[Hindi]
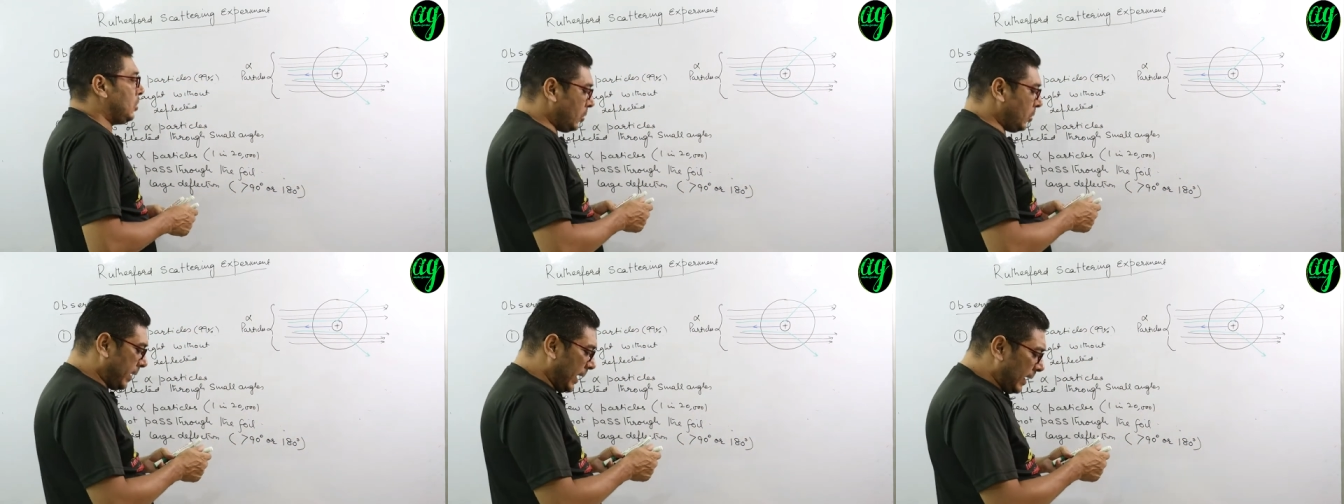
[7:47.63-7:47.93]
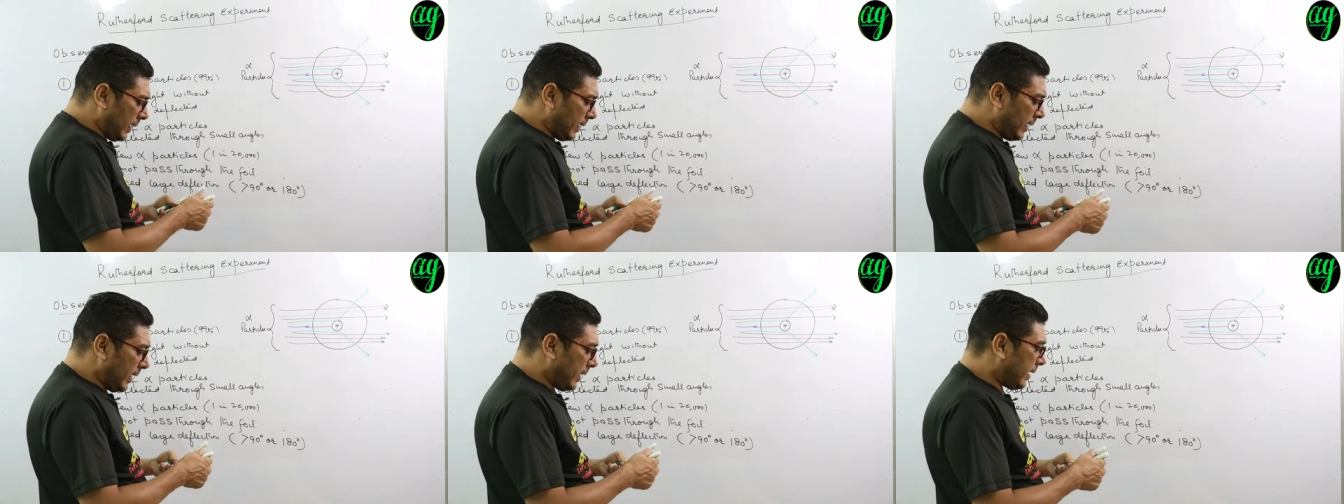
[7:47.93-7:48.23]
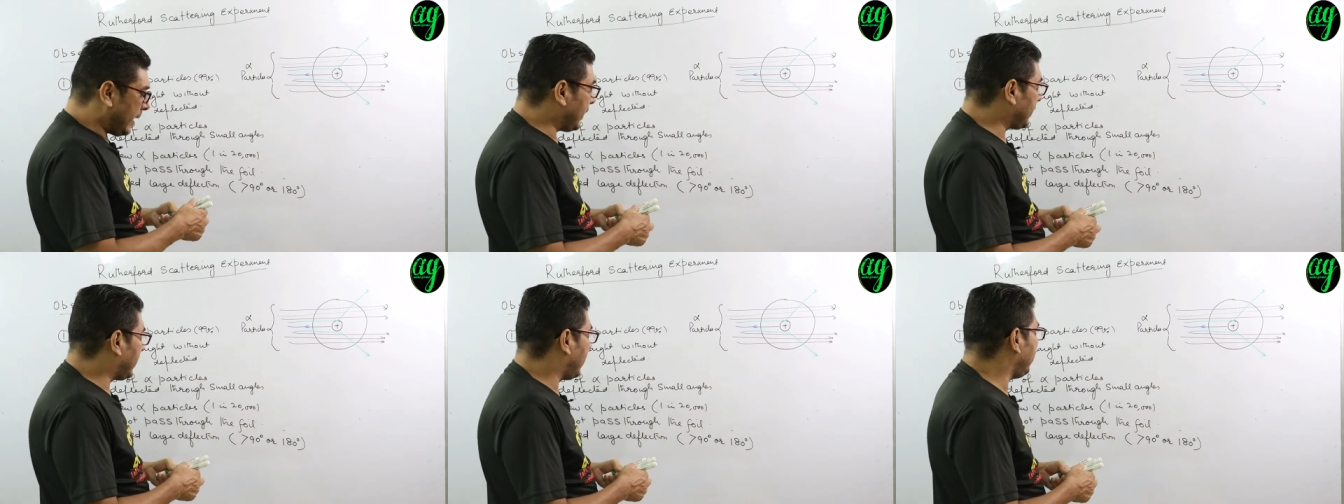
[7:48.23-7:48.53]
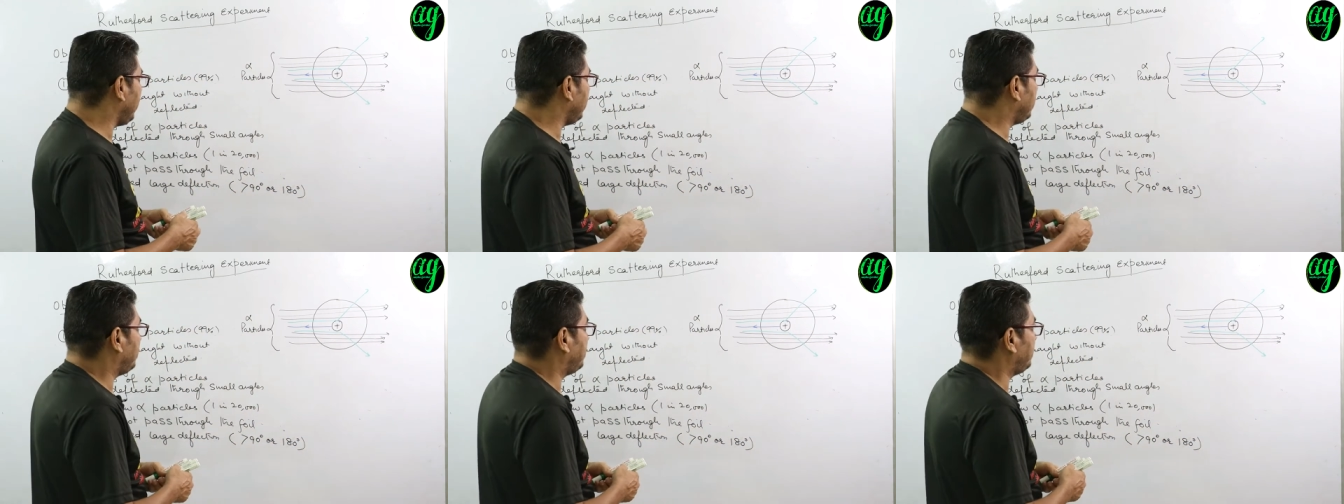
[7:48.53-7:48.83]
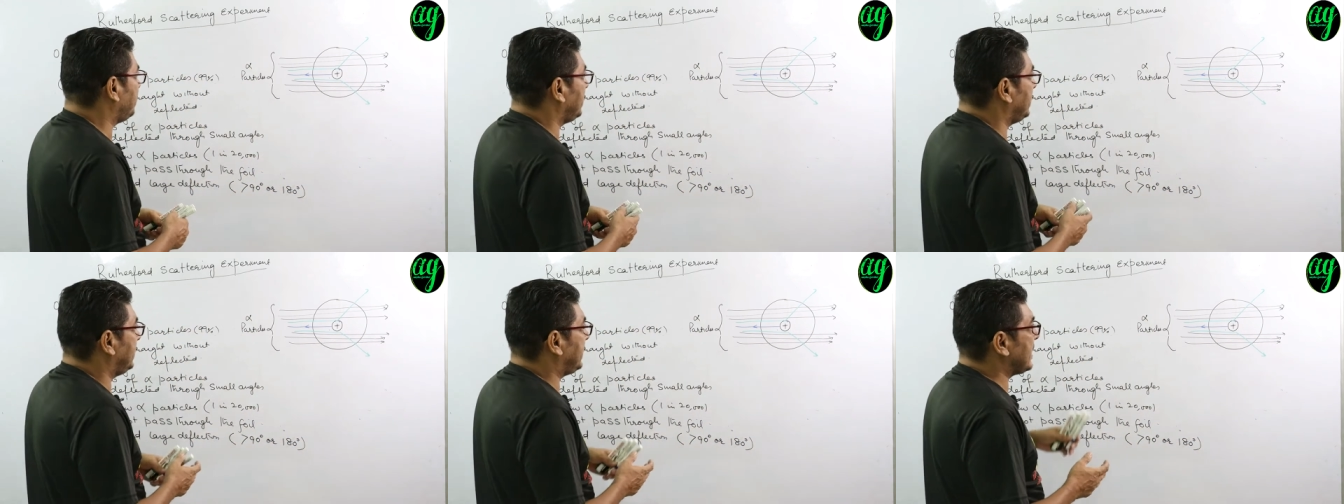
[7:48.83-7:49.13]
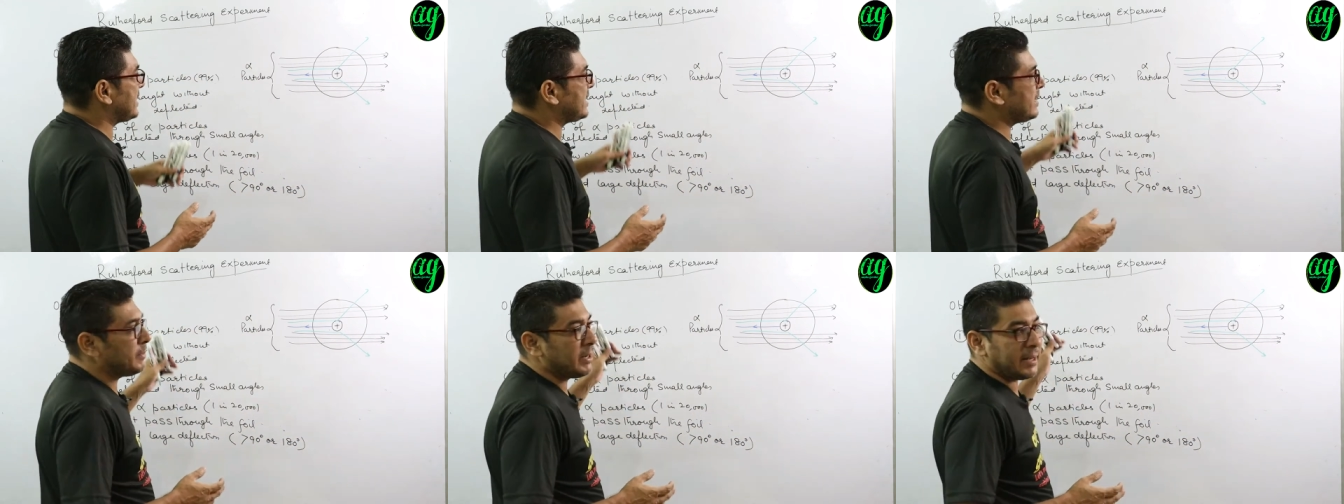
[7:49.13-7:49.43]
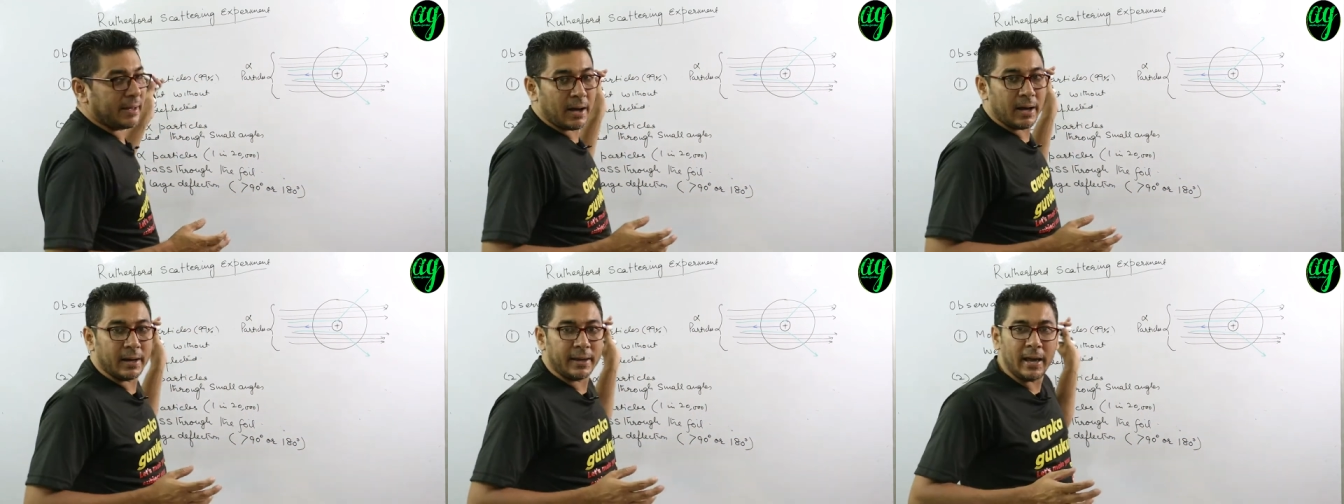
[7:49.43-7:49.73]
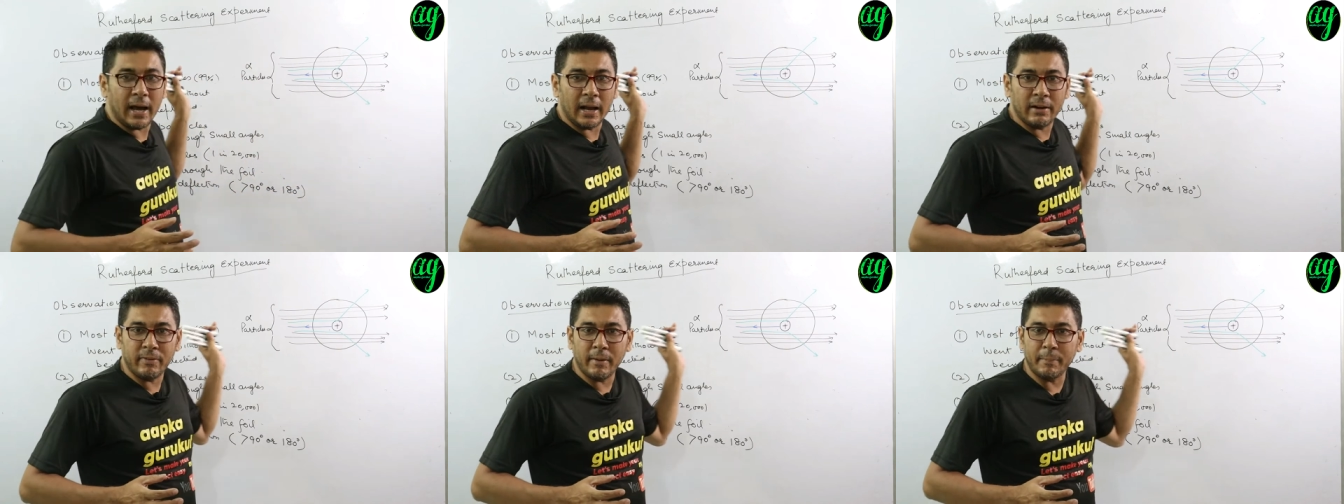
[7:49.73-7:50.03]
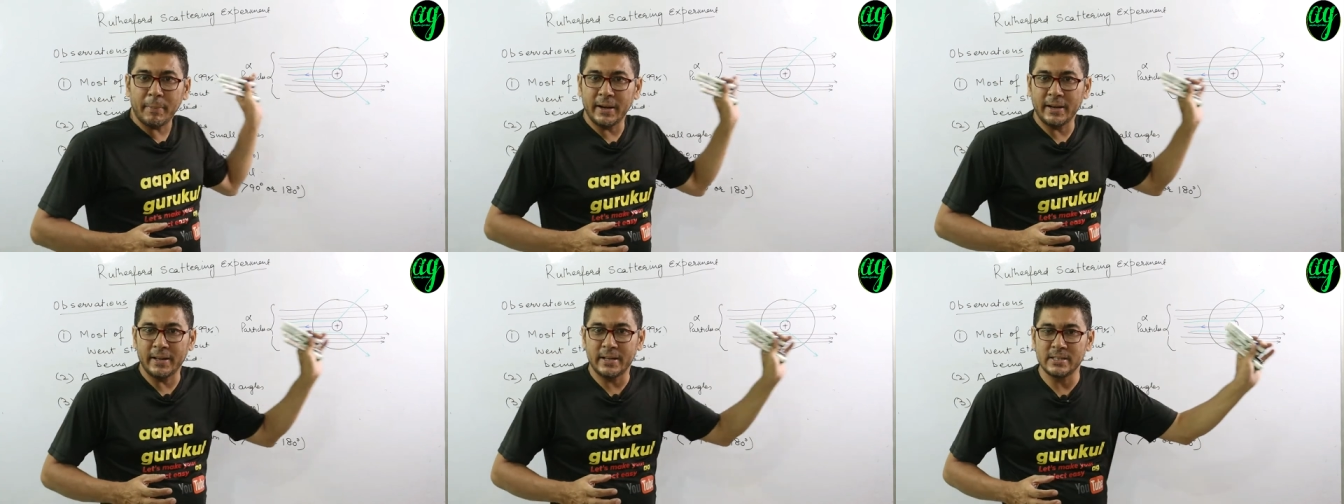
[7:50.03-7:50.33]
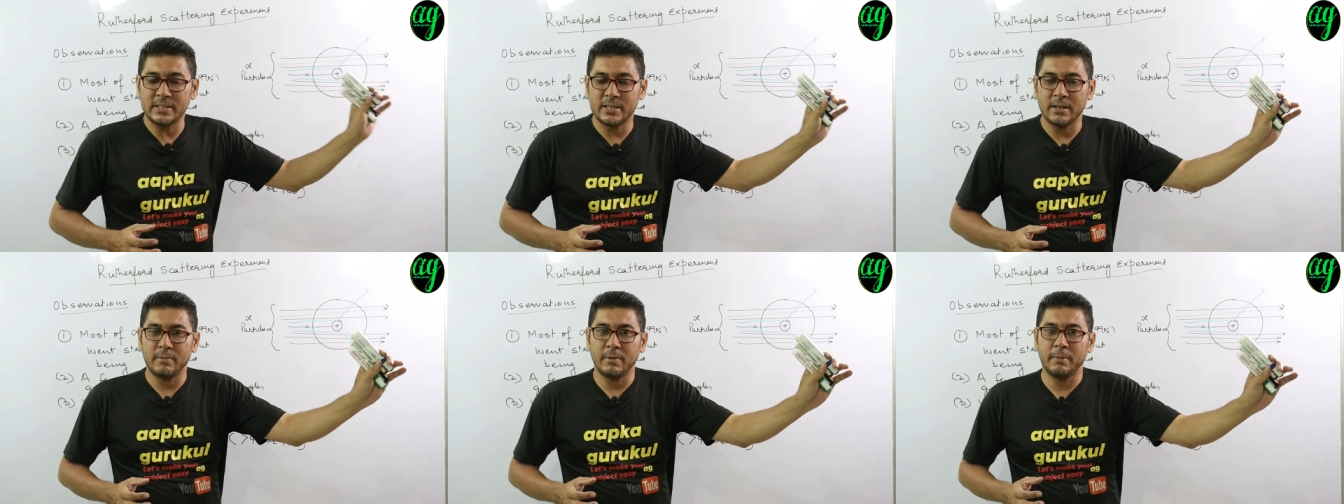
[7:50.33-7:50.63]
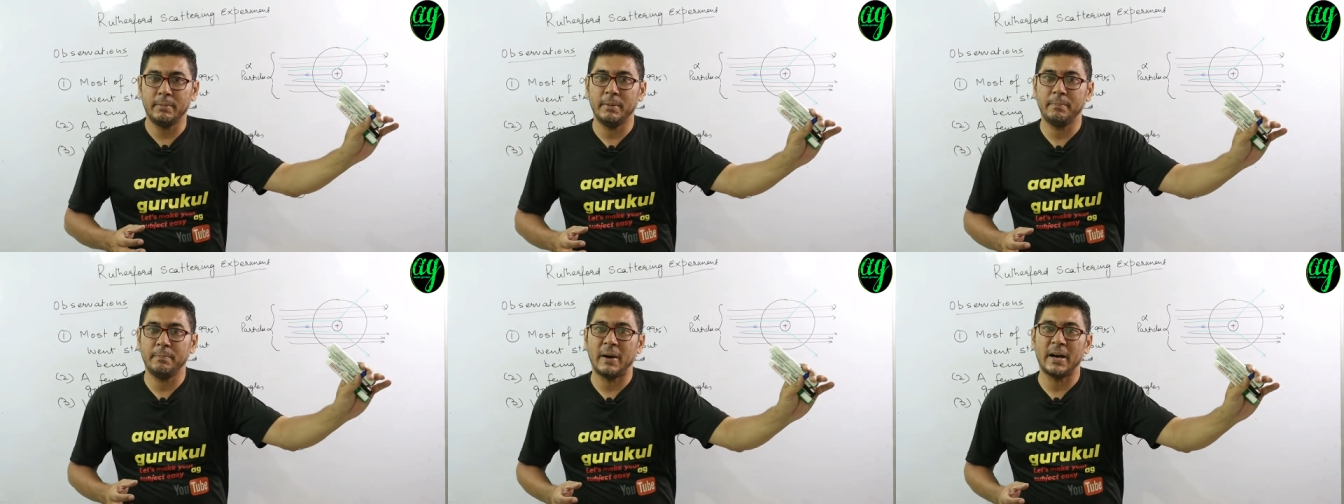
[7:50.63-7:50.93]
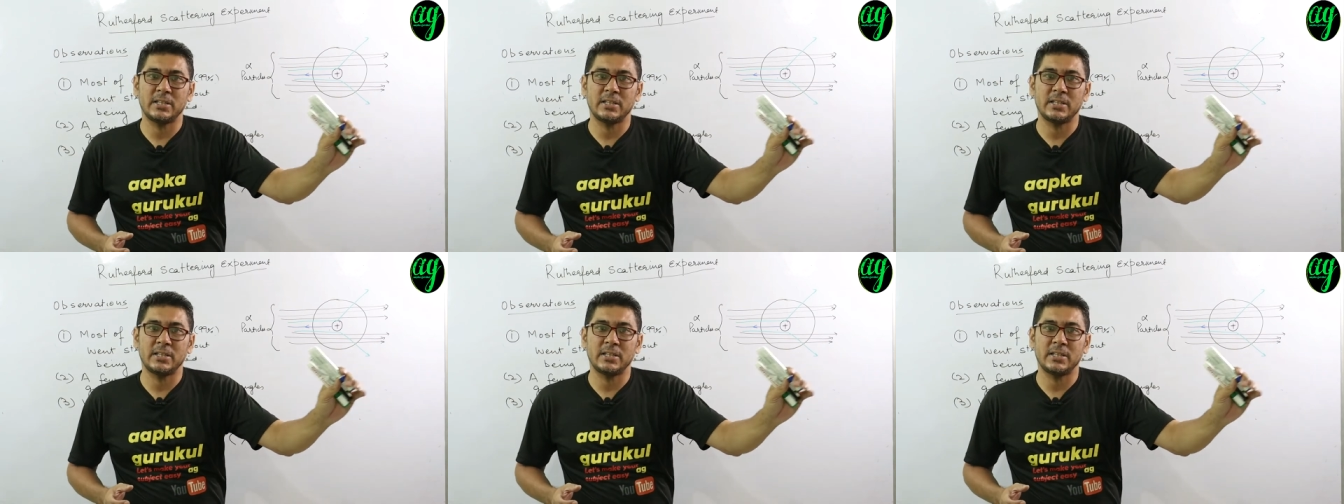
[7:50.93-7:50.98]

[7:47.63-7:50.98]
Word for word: तो क्या किया गया था जैसे हमने कहा कि अल्फ़ा पार्टिकल्स जब हमने